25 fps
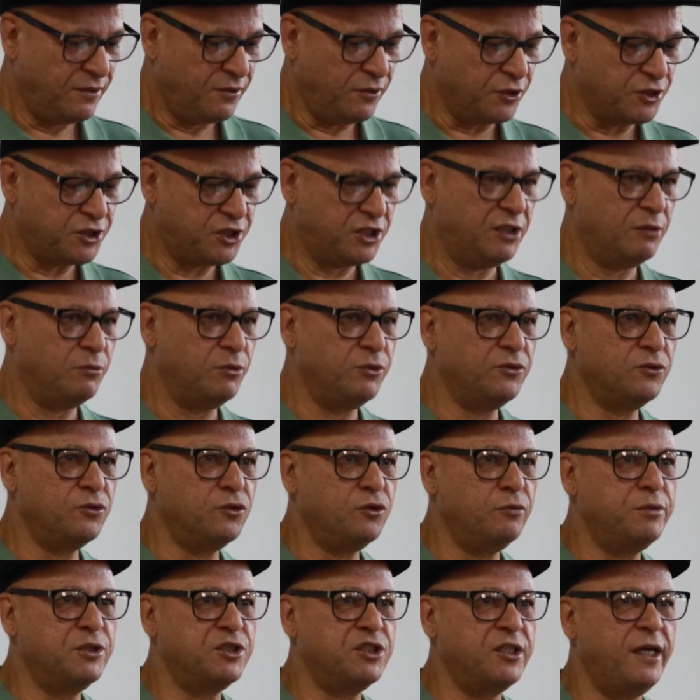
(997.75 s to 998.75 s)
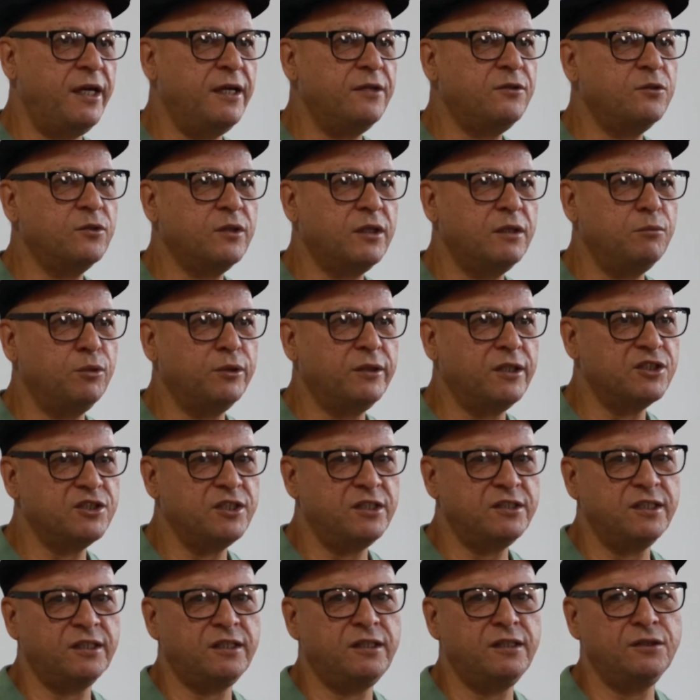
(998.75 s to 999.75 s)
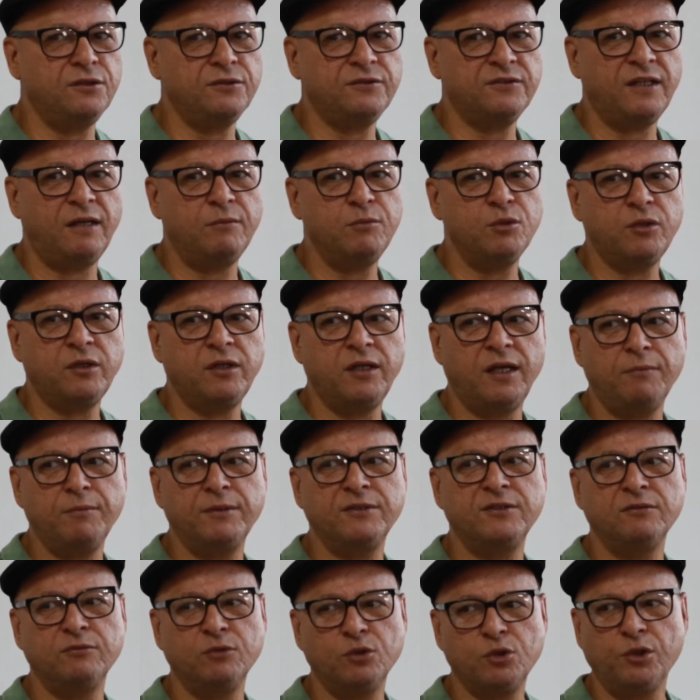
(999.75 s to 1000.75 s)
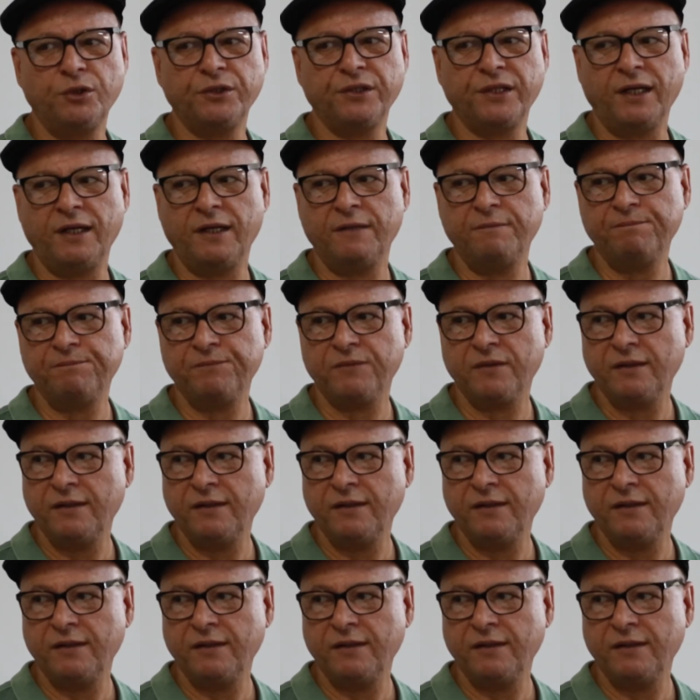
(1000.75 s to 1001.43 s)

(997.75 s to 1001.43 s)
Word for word: Nós tínhamos um objeto que muita gente aqui não sabe o que é, mas eu vou contar.